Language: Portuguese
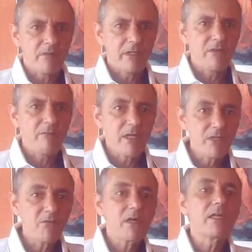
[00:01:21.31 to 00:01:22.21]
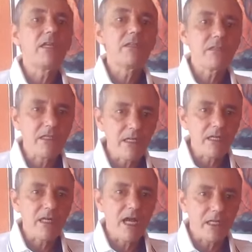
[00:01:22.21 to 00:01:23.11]
e mesmo aqueles
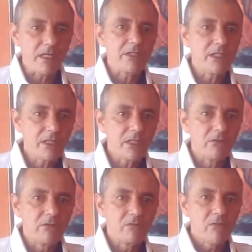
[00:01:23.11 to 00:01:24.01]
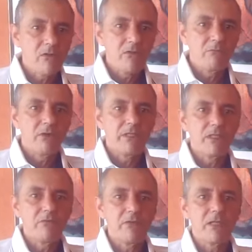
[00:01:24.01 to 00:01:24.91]
que acreditam
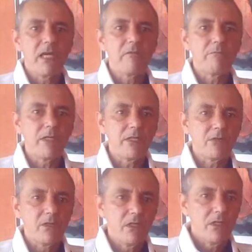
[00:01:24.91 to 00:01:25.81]
poderão ficar em pânico.